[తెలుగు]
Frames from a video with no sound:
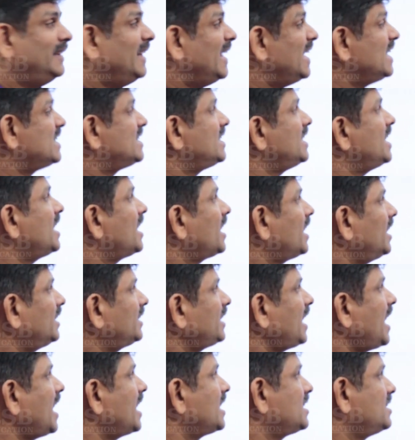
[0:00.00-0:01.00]
దేశీయంగా
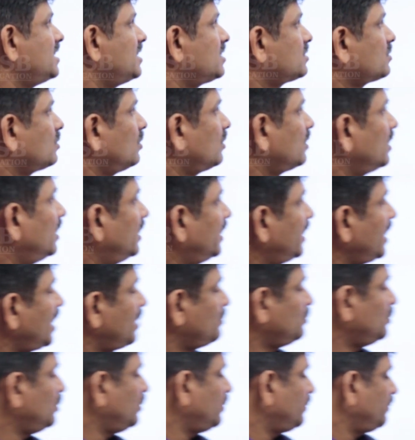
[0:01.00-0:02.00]
తయారు
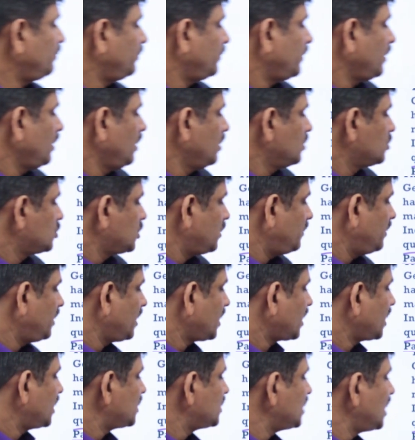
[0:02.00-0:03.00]
చేసుకోగలిగాము సో ఈ
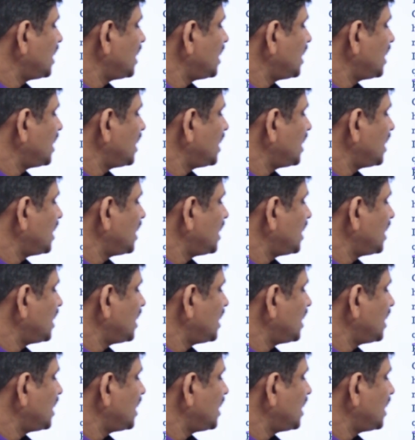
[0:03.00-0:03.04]
విధంగా